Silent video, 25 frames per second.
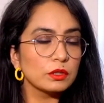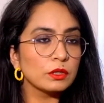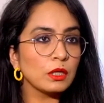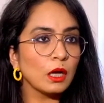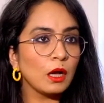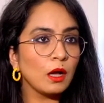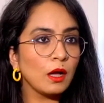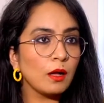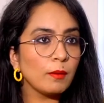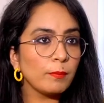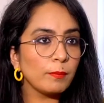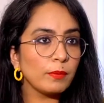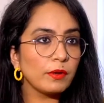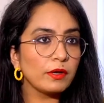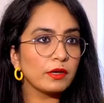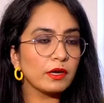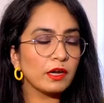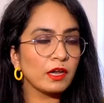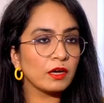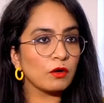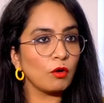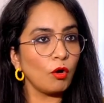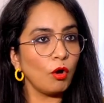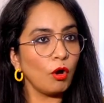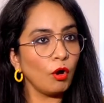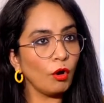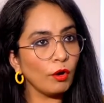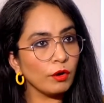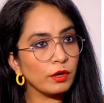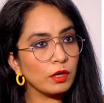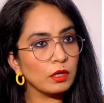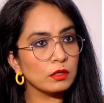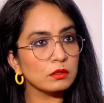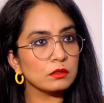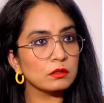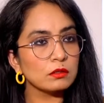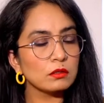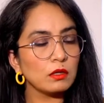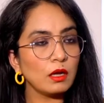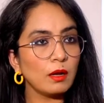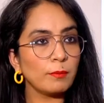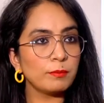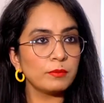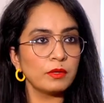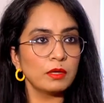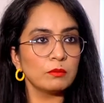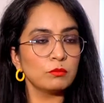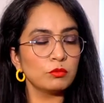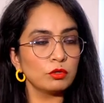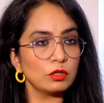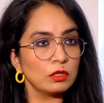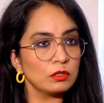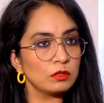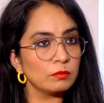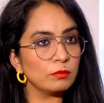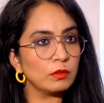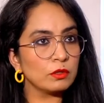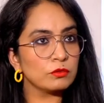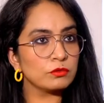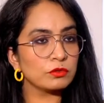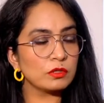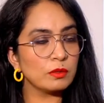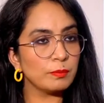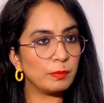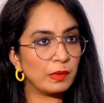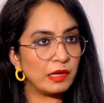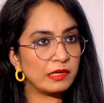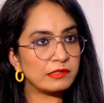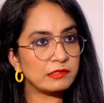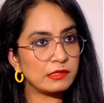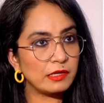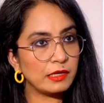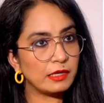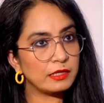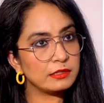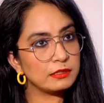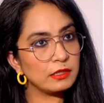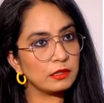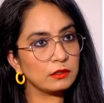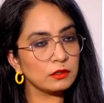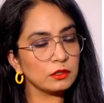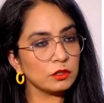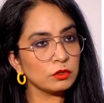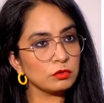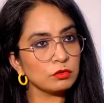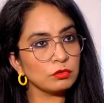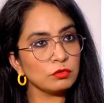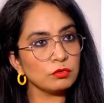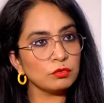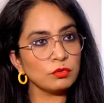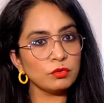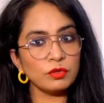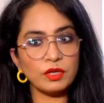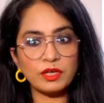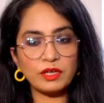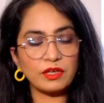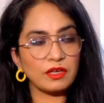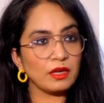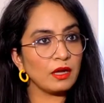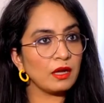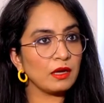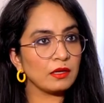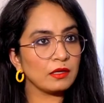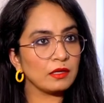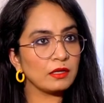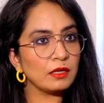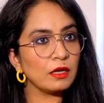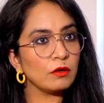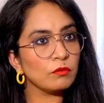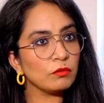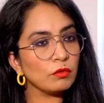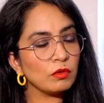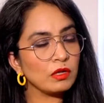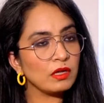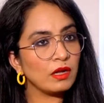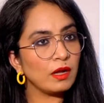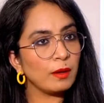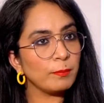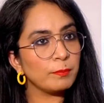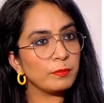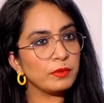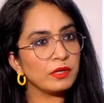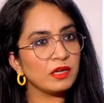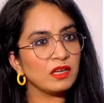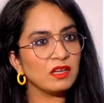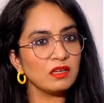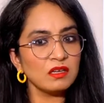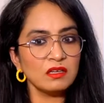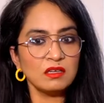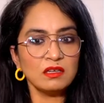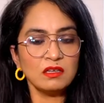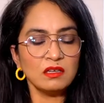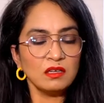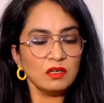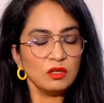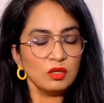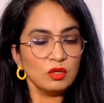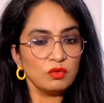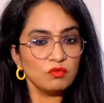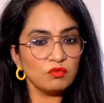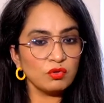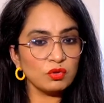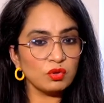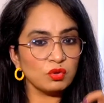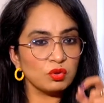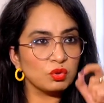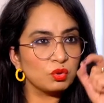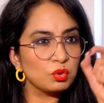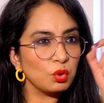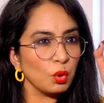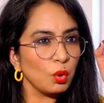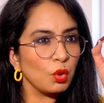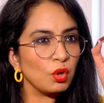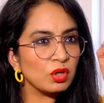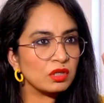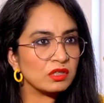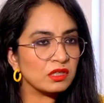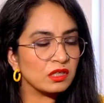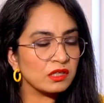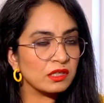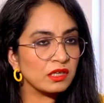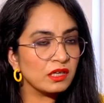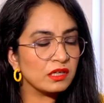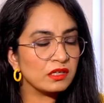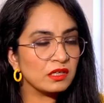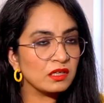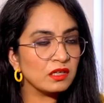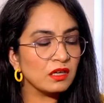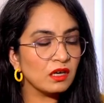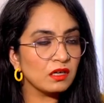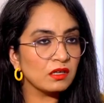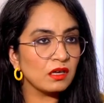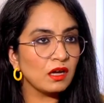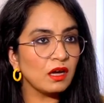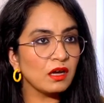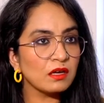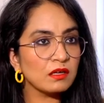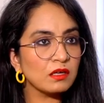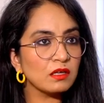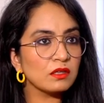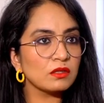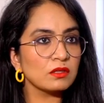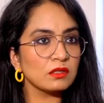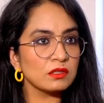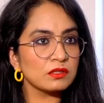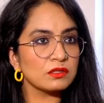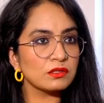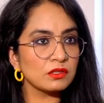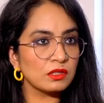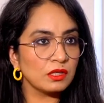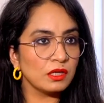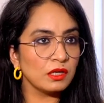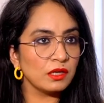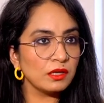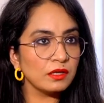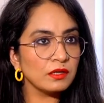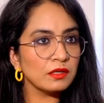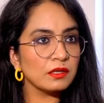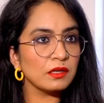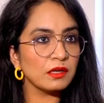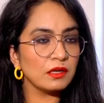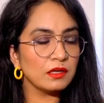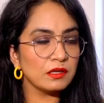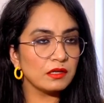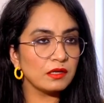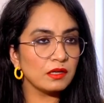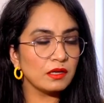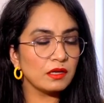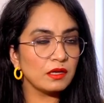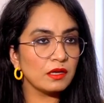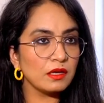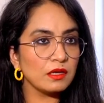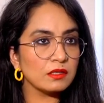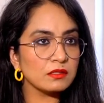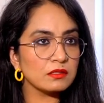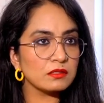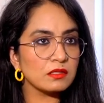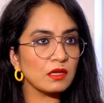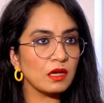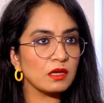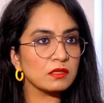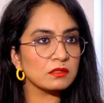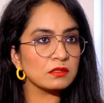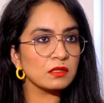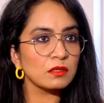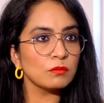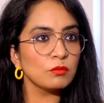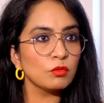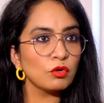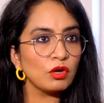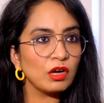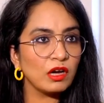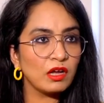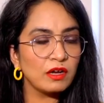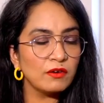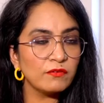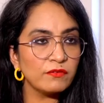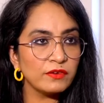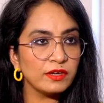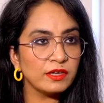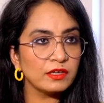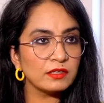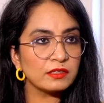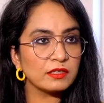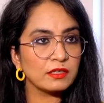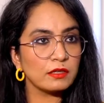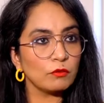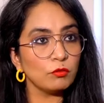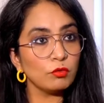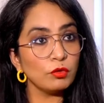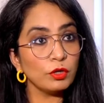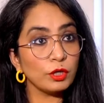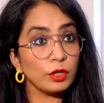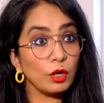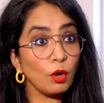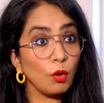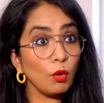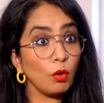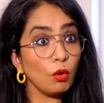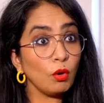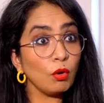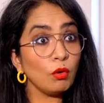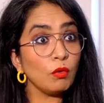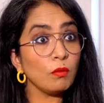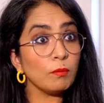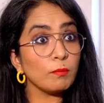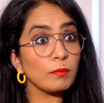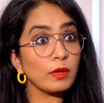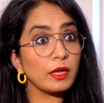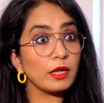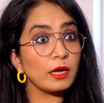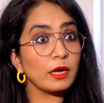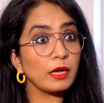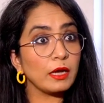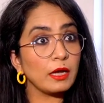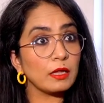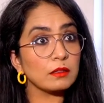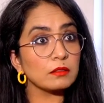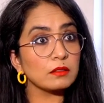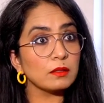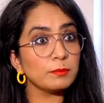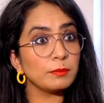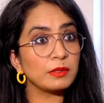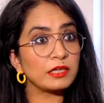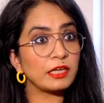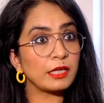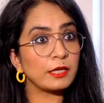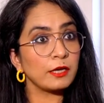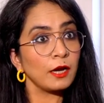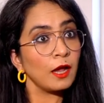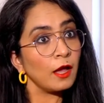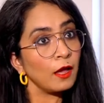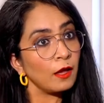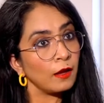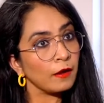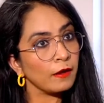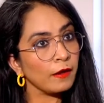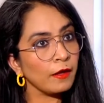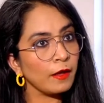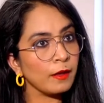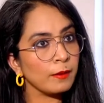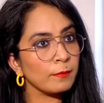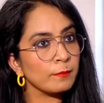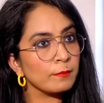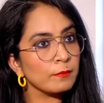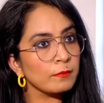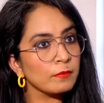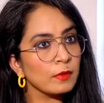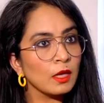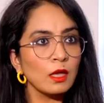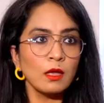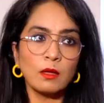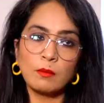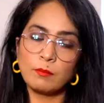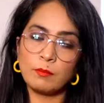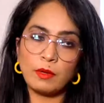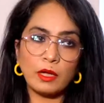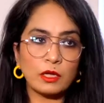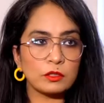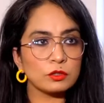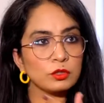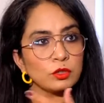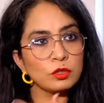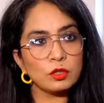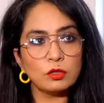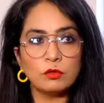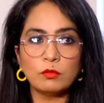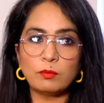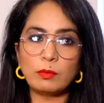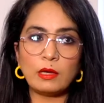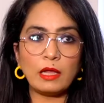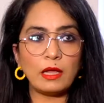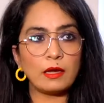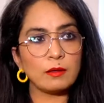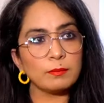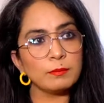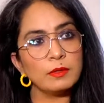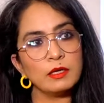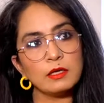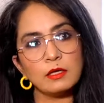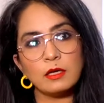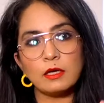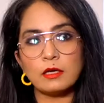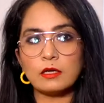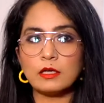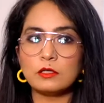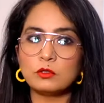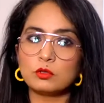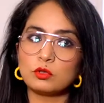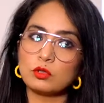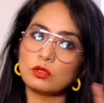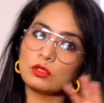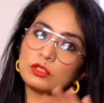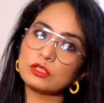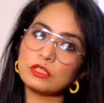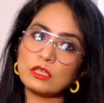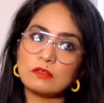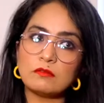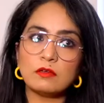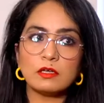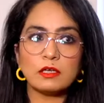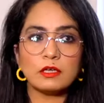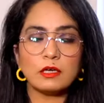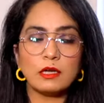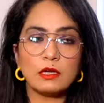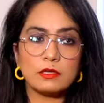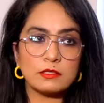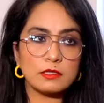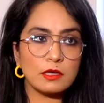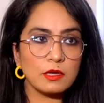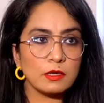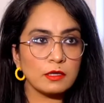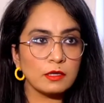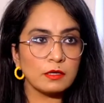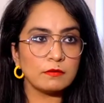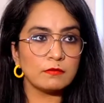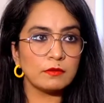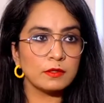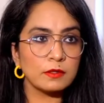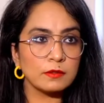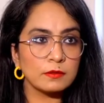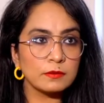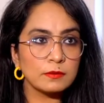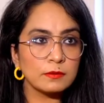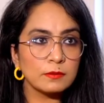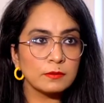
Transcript: यहाँ पर एक औरत अपना मुकदमा उसके पास लेके जाती है तो उन्होंने क्या किया उन्होंने अपनी वो दो टके की अना की तस्कीन के लिए सियासी मुखालफी के उन्होंने कहा ओ मेरे हाथ बटेरा आ गया मैं तो ब्लैक ब्लैकमेल करके जो चाहवा करा सकना वहाँ